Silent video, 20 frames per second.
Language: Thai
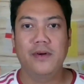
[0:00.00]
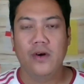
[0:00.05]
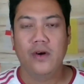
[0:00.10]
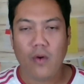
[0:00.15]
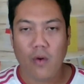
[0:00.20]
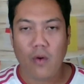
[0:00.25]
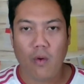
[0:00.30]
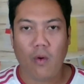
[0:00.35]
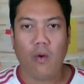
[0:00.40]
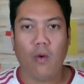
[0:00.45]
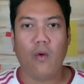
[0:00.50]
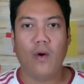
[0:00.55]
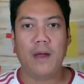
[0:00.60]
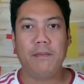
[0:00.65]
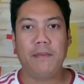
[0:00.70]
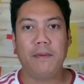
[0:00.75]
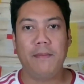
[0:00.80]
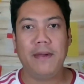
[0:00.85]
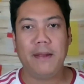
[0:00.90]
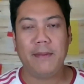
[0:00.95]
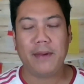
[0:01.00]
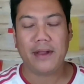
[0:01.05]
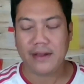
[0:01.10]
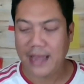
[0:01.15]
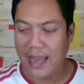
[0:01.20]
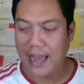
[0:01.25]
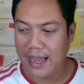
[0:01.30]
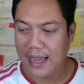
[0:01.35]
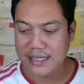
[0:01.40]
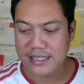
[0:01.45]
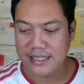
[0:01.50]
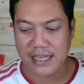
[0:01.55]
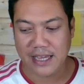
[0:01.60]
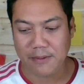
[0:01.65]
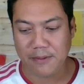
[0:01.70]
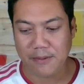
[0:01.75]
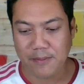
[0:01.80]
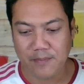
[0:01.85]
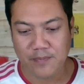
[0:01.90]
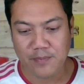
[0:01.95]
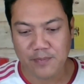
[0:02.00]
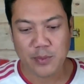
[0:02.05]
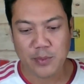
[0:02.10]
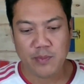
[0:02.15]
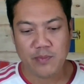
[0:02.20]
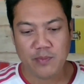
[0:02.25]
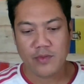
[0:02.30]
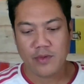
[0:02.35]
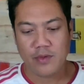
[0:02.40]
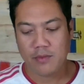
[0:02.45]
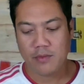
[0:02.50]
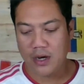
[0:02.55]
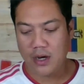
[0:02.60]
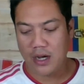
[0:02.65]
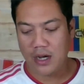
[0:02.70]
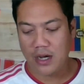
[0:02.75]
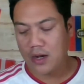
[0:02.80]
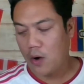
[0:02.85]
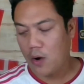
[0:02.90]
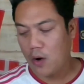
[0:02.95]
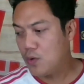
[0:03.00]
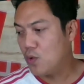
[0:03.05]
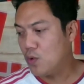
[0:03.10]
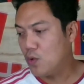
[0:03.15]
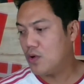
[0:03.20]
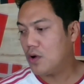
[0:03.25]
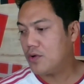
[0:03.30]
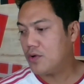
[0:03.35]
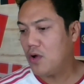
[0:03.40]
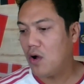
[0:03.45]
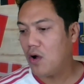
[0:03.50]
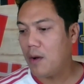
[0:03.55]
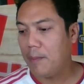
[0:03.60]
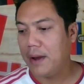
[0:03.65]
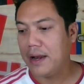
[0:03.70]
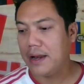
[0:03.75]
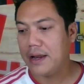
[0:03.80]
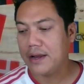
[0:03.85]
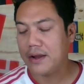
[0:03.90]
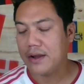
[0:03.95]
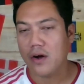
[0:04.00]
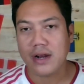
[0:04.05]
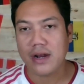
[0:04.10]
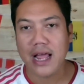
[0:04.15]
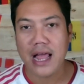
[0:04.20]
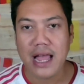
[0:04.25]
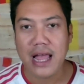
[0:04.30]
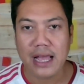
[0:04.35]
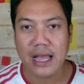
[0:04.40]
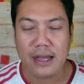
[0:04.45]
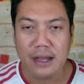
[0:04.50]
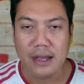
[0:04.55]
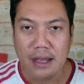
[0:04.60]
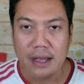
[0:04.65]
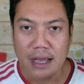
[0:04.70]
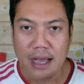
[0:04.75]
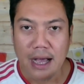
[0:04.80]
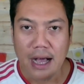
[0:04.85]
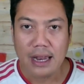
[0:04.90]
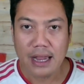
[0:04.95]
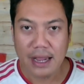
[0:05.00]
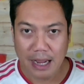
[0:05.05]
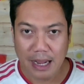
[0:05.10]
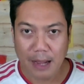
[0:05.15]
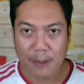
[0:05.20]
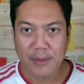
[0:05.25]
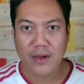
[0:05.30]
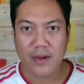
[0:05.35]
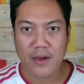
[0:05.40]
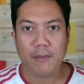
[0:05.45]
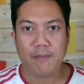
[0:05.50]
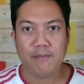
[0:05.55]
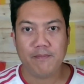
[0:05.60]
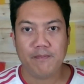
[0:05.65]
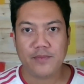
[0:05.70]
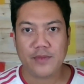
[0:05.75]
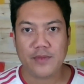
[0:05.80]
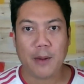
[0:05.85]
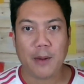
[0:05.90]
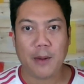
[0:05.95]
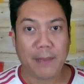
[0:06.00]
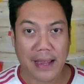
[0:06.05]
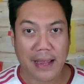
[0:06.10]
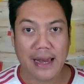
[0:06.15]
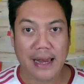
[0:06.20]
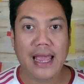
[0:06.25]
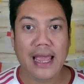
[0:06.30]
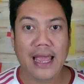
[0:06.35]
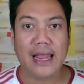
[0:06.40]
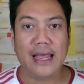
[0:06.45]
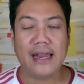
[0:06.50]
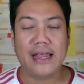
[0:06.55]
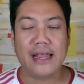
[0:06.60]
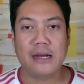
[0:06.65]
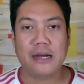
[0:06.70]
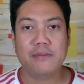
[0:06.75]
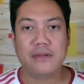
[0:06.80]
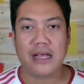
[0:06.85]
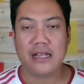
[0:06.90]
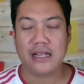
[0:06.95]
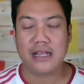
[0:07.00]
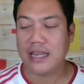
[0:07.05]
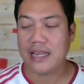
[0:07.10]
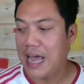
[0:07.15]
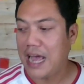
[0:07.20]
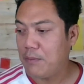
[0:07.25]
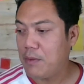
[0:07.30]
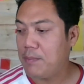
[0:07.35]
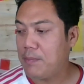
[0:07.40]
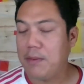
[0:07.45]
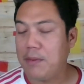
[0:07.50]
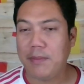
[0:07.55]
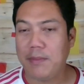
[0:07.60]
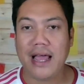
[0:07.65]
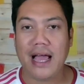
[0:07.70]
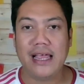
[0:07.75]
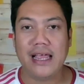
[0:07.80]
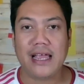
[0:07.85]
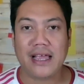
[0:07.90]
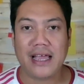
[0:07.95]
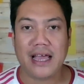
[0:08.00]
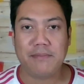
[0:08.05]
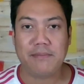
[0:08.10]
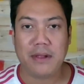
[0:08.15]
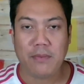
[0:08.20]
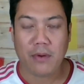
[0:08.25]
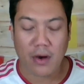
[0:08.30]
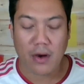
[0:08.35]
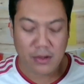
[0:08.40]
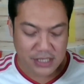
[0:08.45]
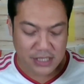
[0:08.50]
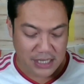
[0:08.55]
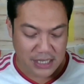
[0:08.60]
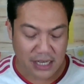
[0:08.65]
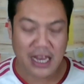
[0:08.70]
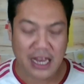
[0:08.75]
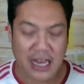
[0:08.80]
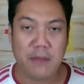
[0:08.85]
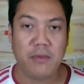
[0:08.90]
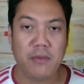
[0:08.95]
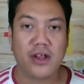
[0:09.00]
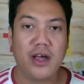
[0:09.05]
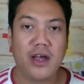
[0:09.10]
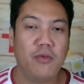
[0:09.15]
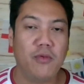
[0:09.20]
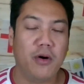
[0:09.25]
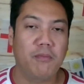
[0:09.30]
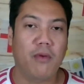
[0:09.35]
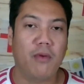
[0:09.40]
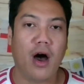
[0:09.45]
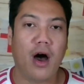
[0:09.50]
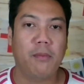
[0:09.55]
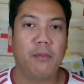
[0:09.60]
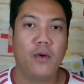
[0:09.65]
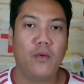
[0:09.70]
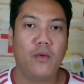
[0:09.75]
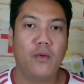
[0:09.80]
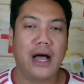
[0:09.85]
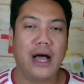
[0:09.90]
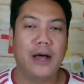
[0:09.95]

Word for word: โอ้โหเอ็มบัปเป้มันเก่งจริงครับเคยเขาถูกยกย่องมาเป็นกองหน้าระดับเดียวกับกับเปเล่เลยนะครับถ้าถามว่าเป็นไปได้อย่างนั้นไหมเพราะสถิติมันก็บ่งบอกเพราะว่า